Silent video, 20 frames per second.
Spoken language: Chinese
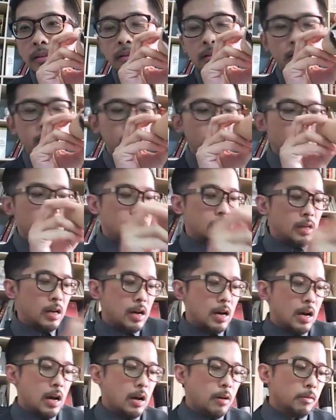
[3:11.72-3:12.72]
哦，
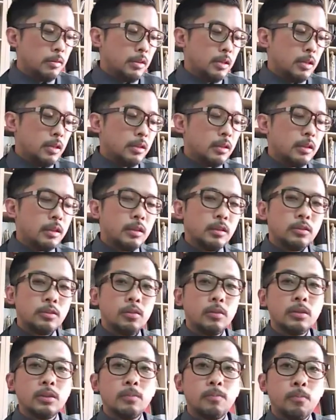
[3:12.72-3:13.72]
那好一点的呢，
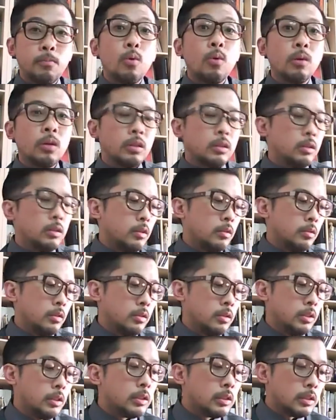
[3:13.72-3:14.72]
就会是玻璃啊
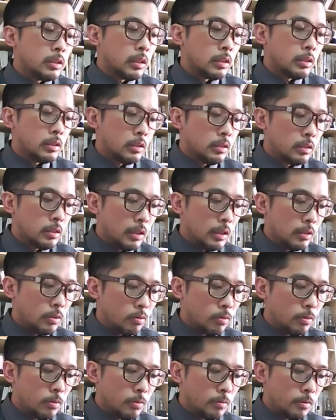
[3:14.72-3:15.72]
镜子啊镜子来
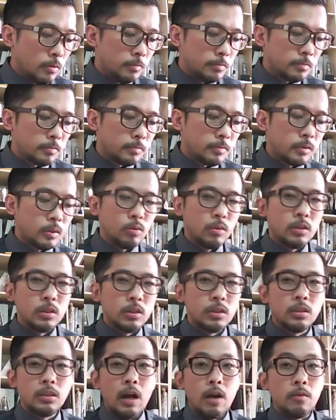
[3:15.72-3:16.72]
做，所以
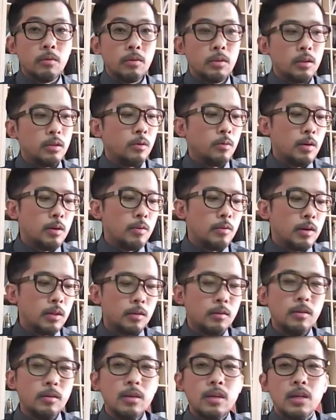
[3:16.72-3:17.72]
这是好一点的万花
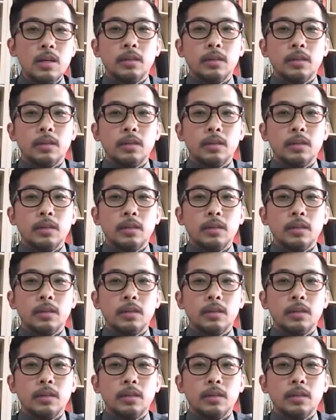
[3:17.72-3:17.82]
筒。